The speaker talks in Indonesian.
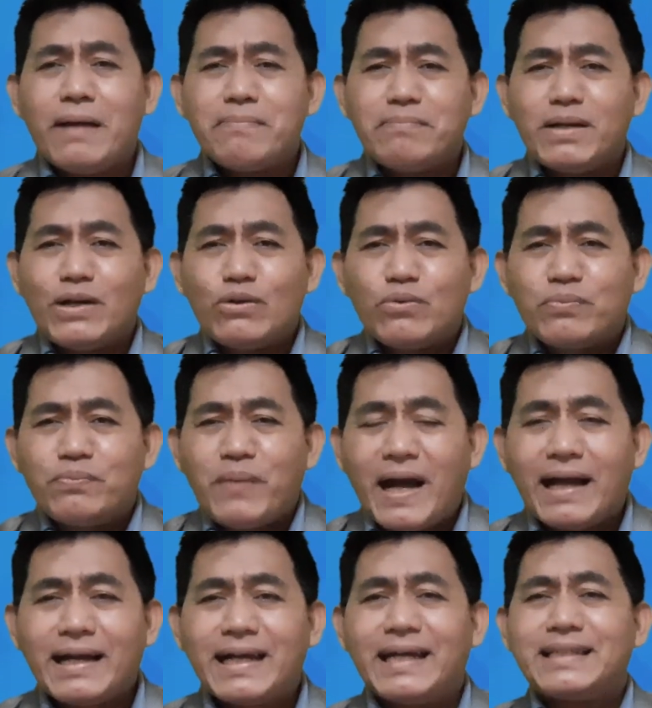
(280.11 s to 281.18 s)

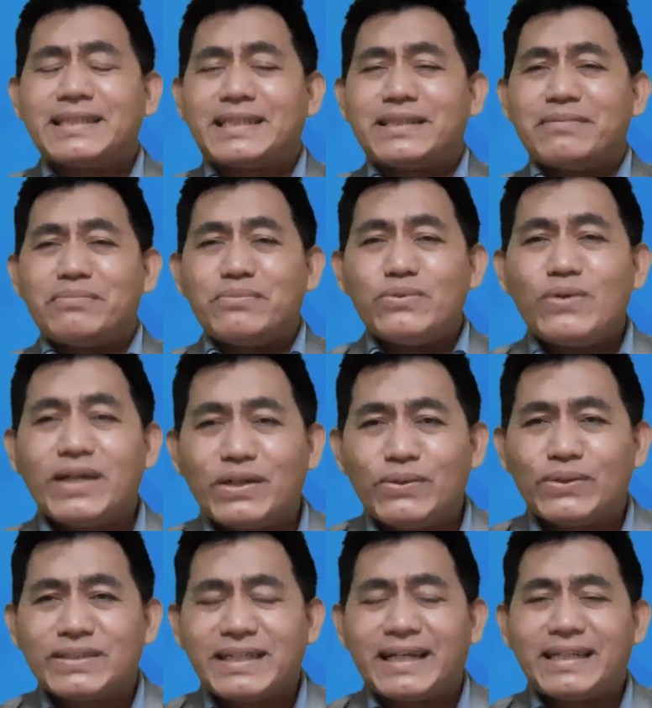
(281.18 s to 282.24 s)
melupakan semua
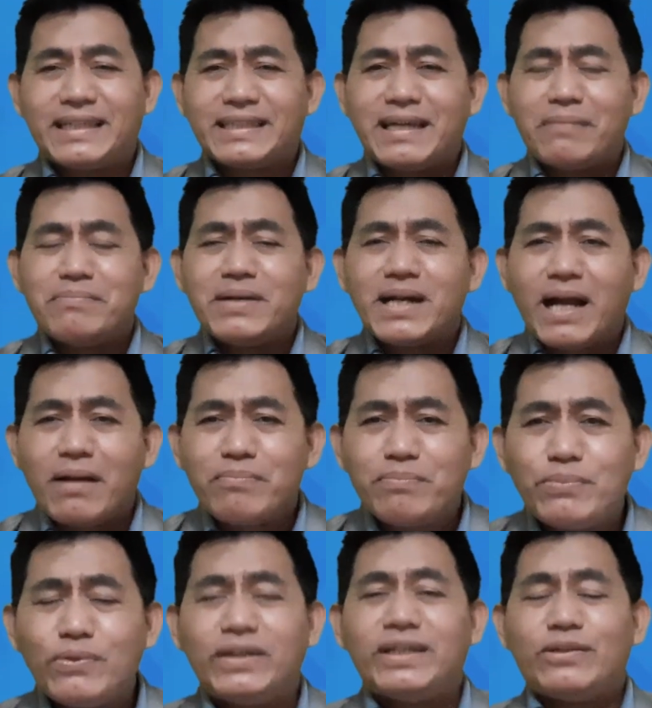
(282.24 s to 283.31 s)
dosa kita,
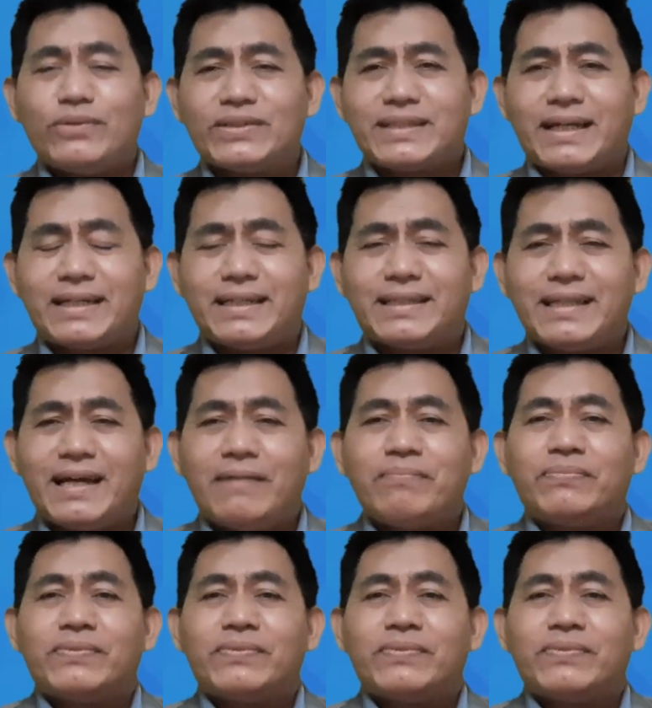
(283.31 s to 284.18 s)
mengampuni dosa kita,